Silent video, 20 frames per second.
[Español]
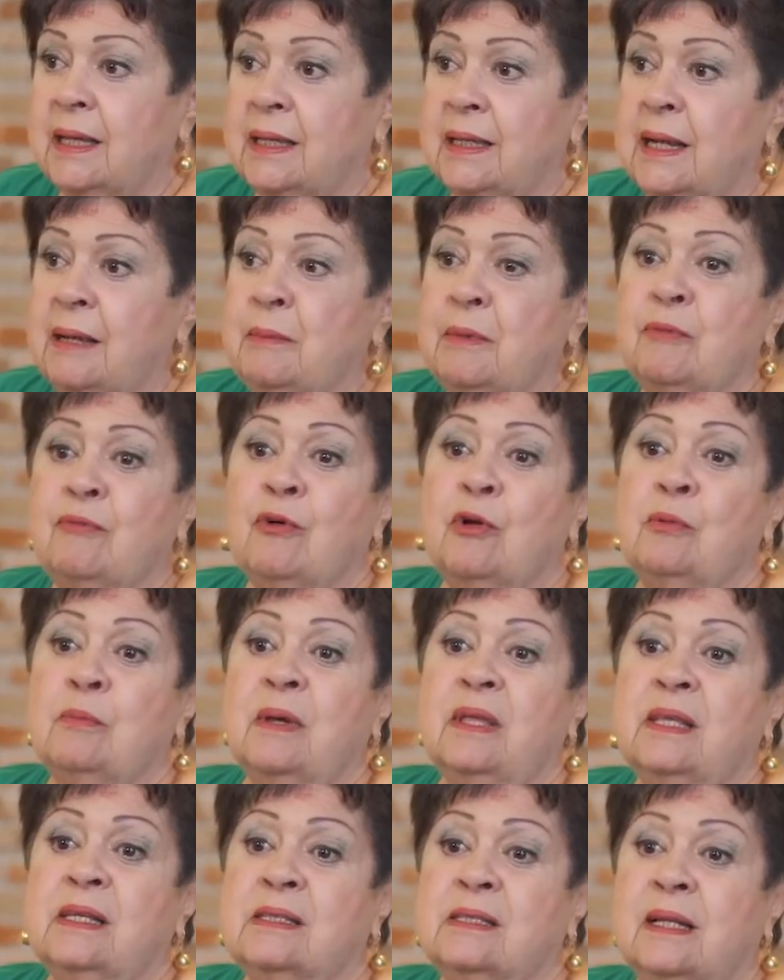era mi
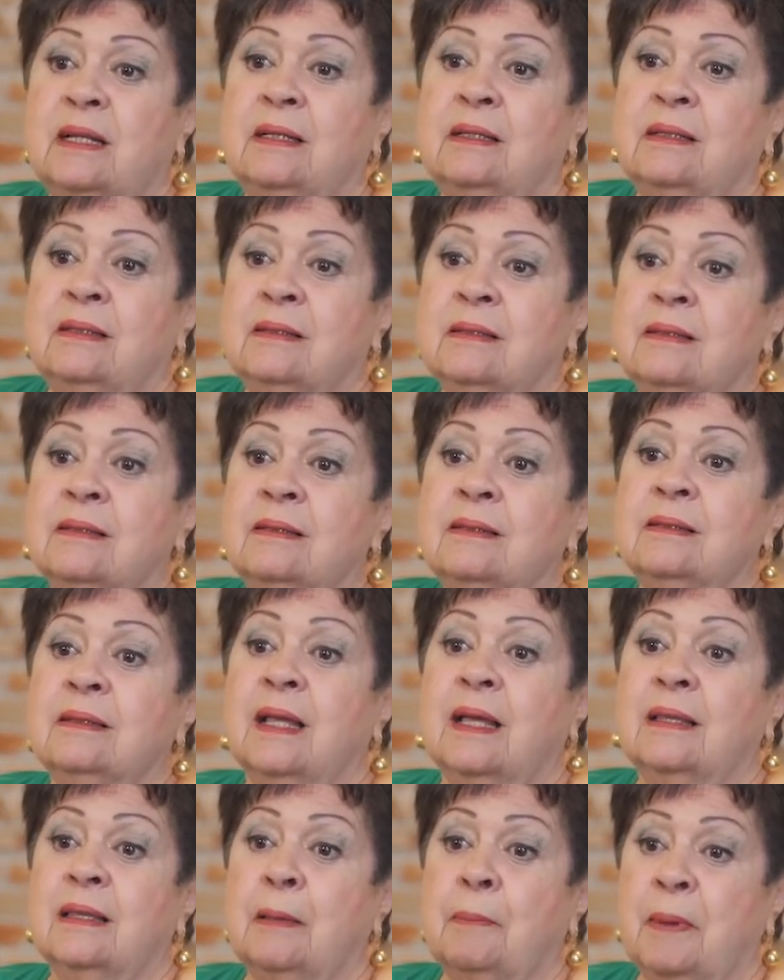forma de ser
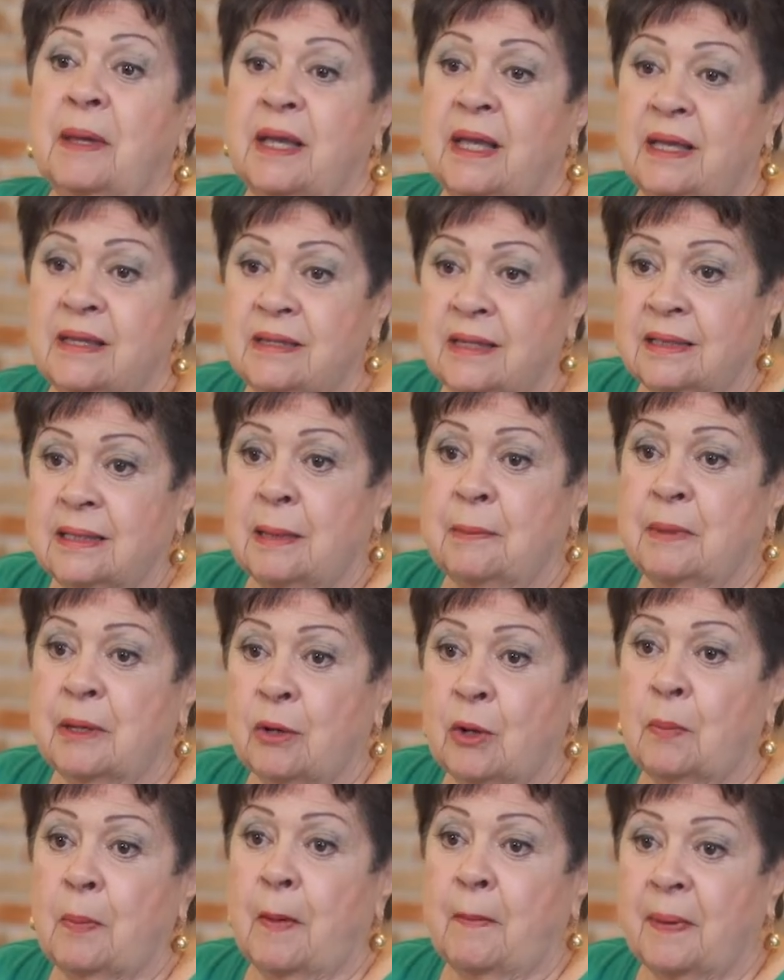desde pequeña también
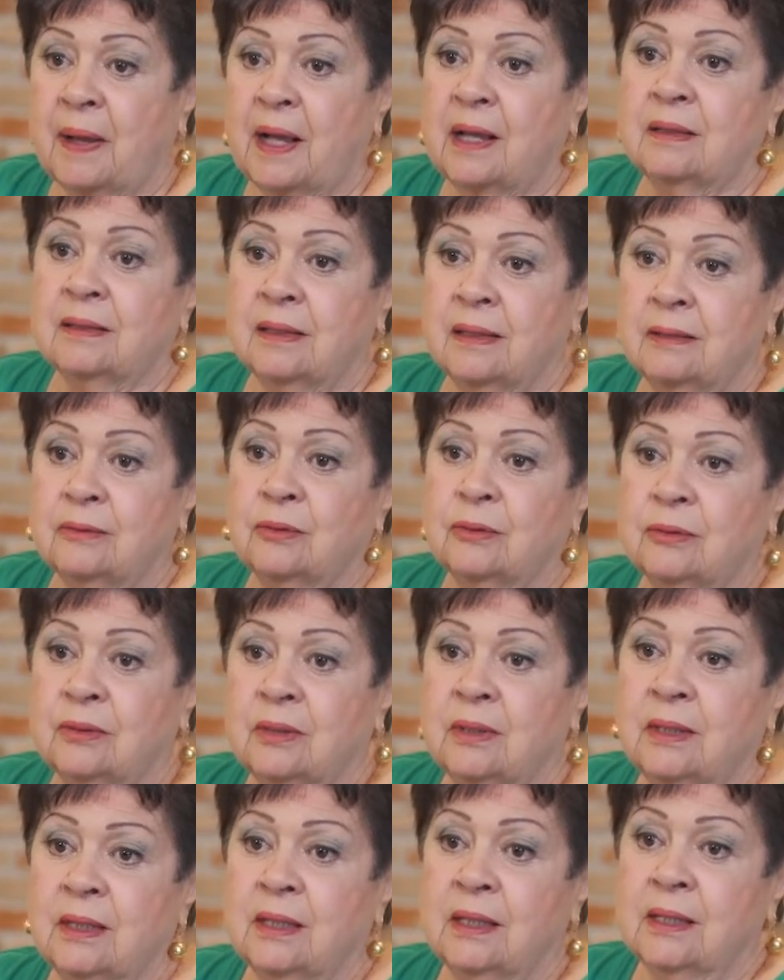con papá Candito,
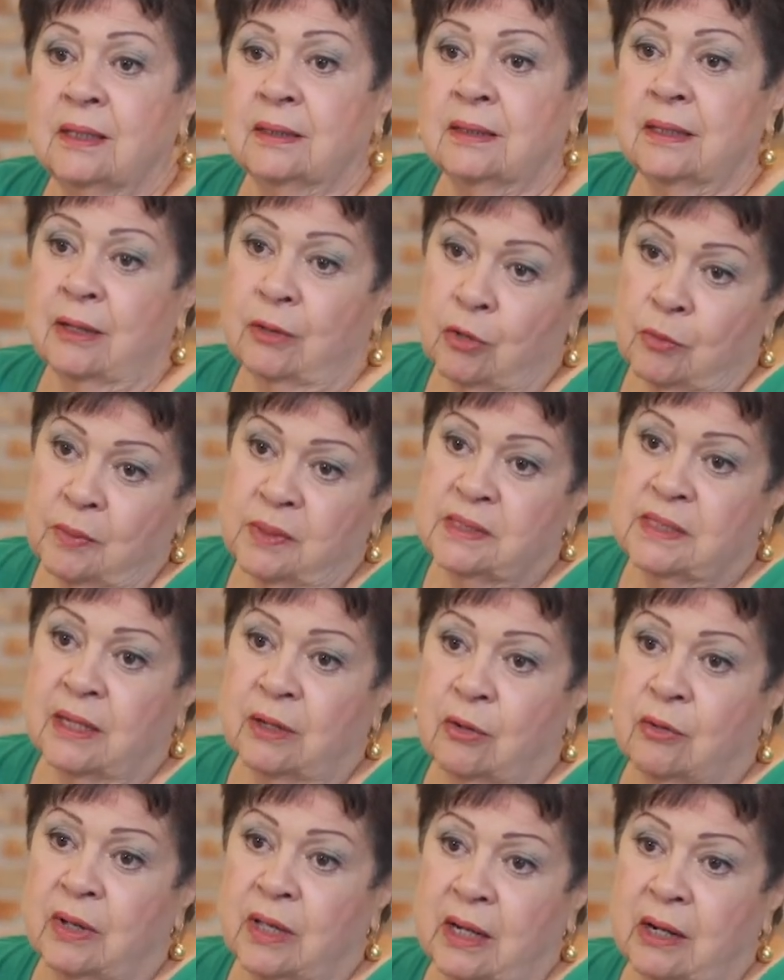que comencé
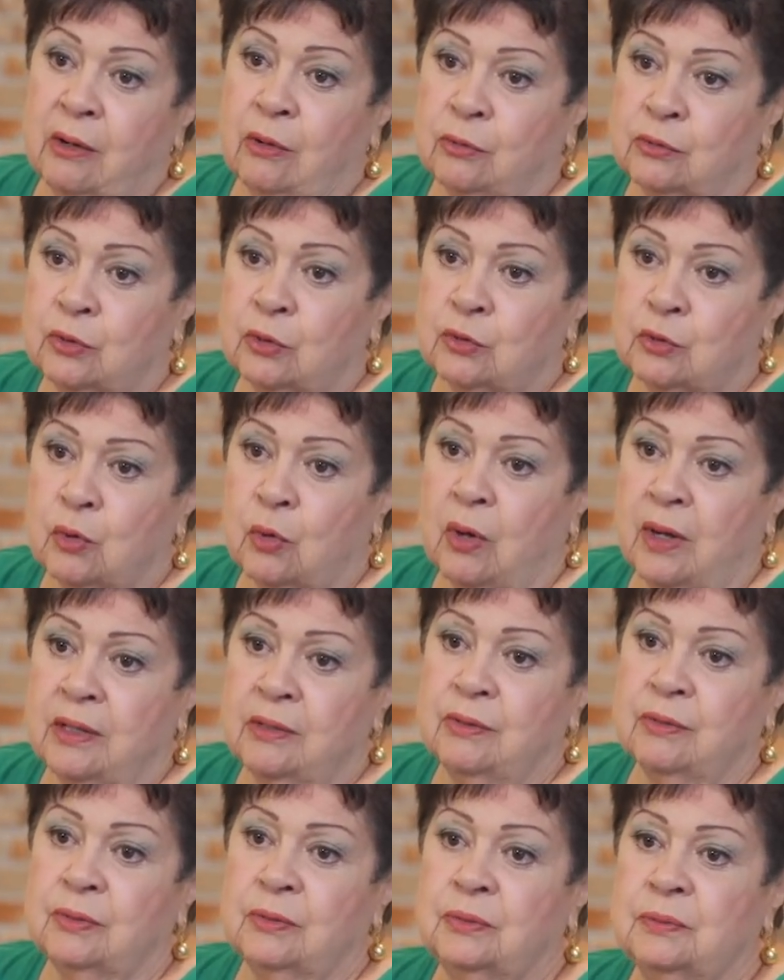con él a los ocho
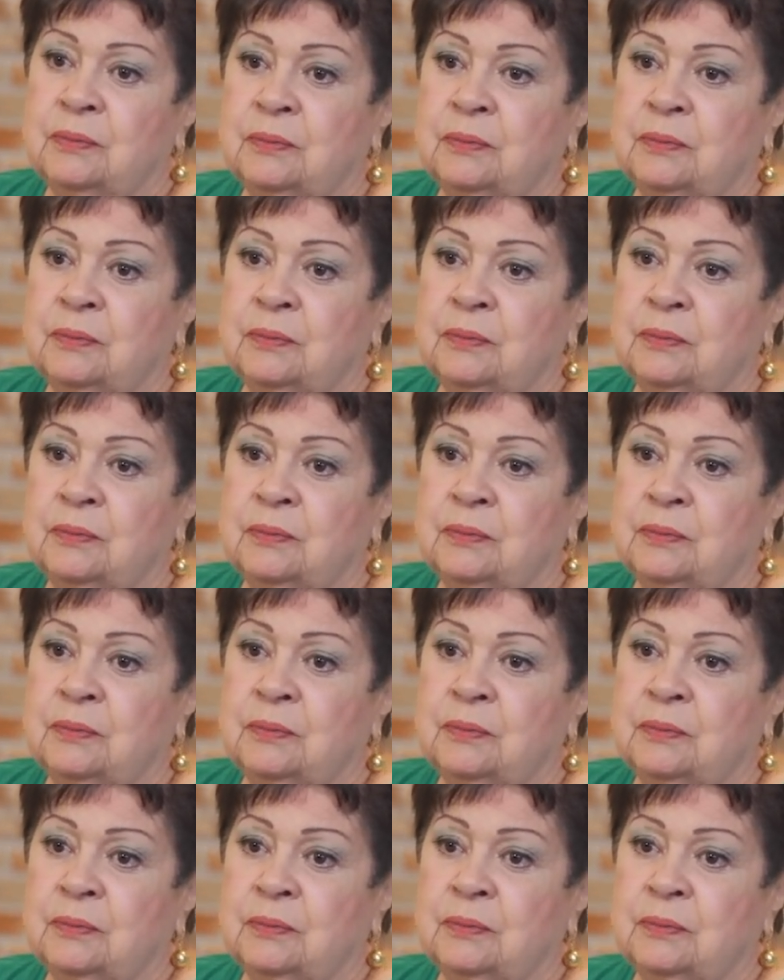años.